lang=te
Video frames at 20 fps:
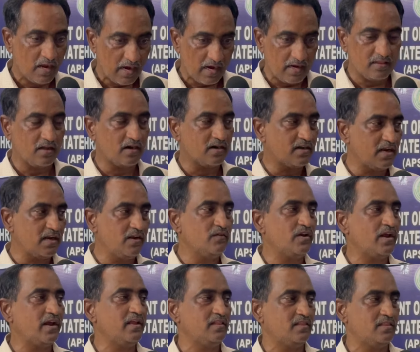అయితే అక్కడ
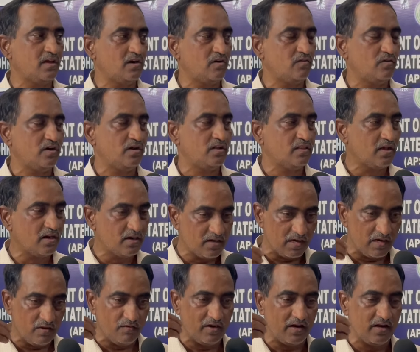డెలివరీ అయిన తర్వాత
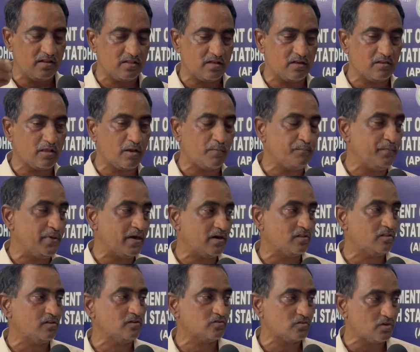డెలివరీ అయిన తర్వాత ఆ
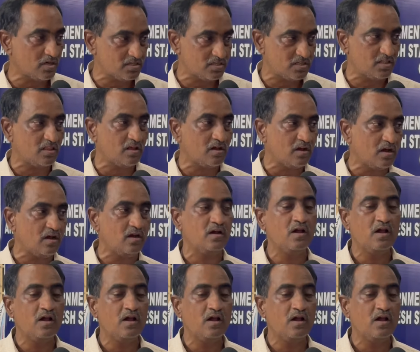బిడ్డతో సురక్షితంగా